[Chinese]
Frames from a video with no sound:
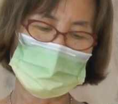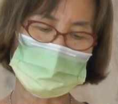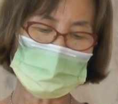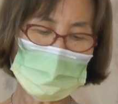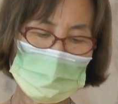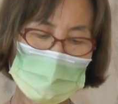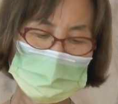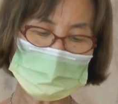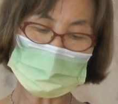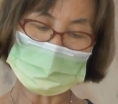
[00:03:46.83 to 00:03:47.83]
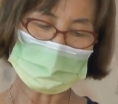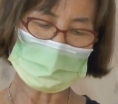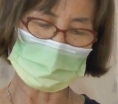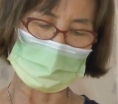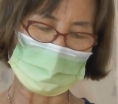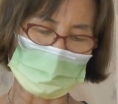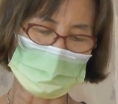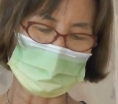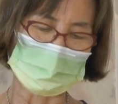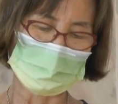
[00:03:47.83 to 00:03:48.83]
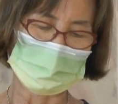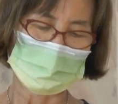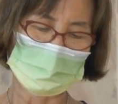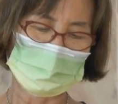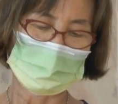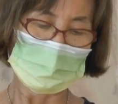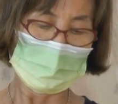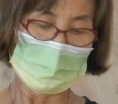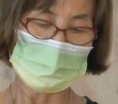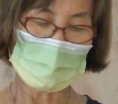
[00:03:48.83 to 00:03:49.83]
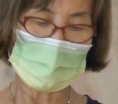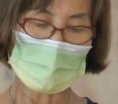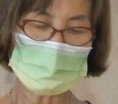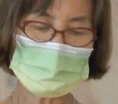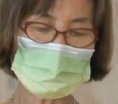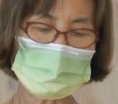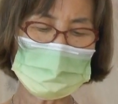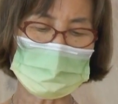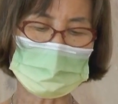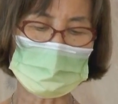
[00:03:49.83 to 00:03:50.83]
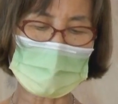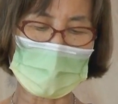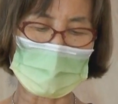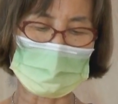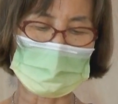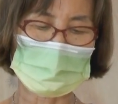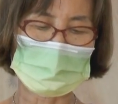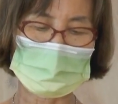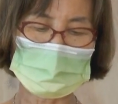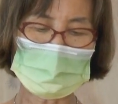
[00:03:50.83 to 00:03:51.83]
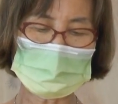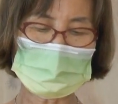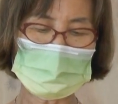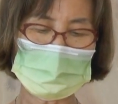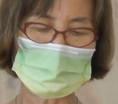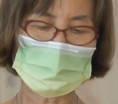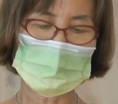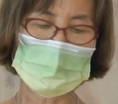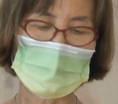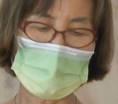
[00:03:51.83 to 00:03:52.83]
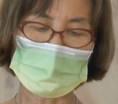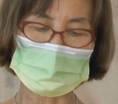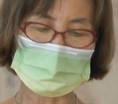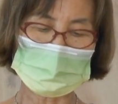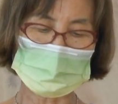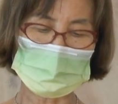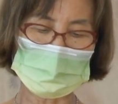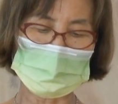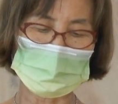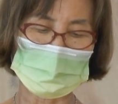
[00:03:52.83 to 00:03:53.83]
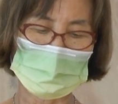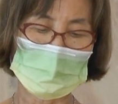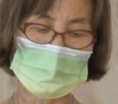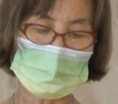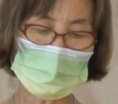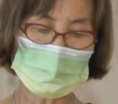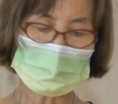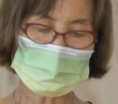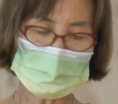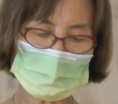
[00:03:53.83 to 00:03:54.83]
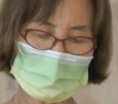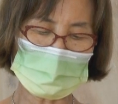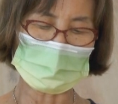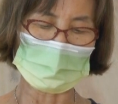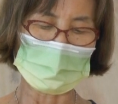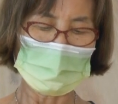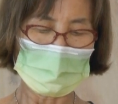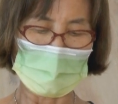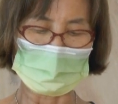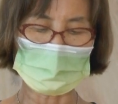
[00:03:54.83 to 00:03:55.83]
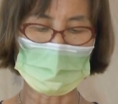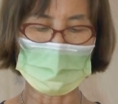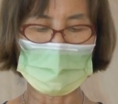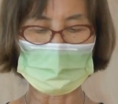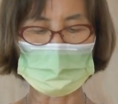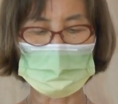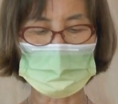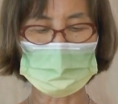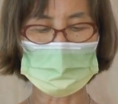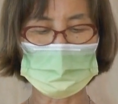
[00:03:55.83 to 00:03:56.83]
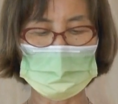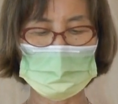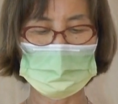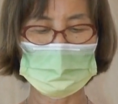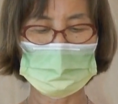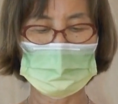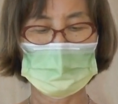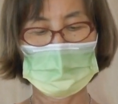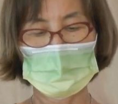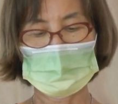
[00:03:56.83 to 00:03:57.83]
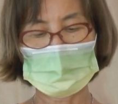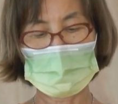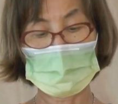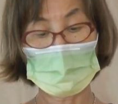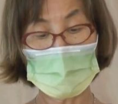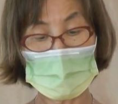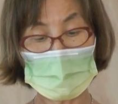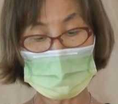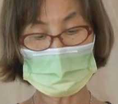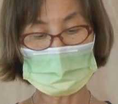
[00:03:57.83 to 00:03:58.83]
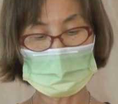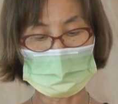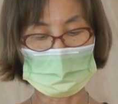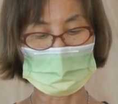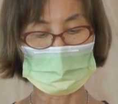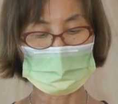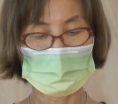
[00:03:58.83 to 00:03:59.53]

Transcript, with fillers: 随后，埃及人也赶来了。法郎所有的马、战车和骑兵都跟着他们来到海中。天快亮时，